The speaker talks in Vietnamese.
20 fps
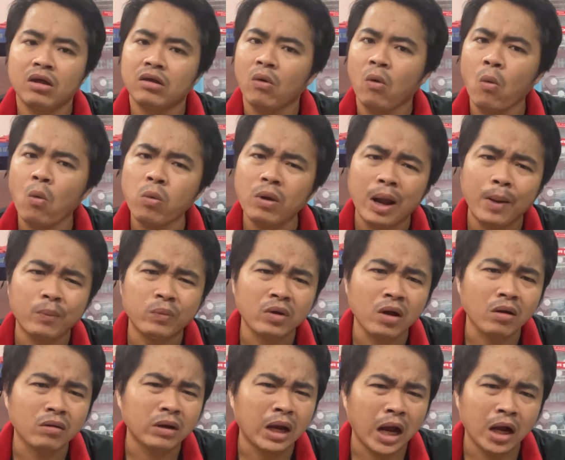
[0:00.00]
u làm
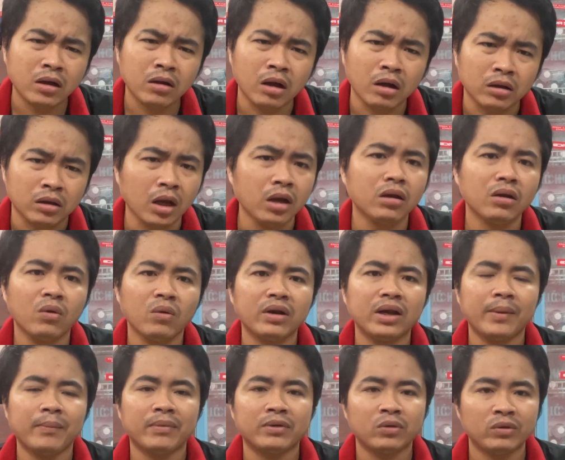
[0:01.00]
cực nặng cần chết luôn
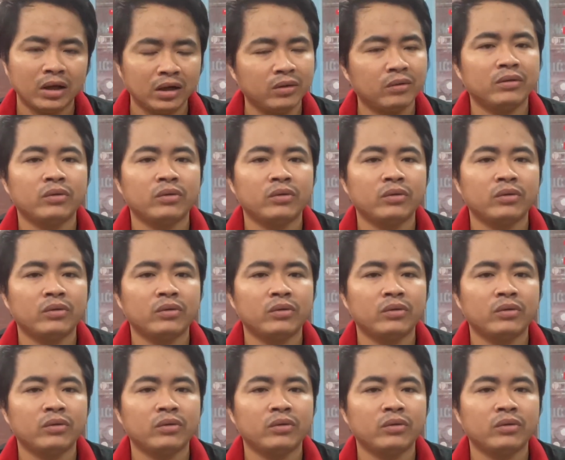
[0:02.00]
anh em mà tôi vẫn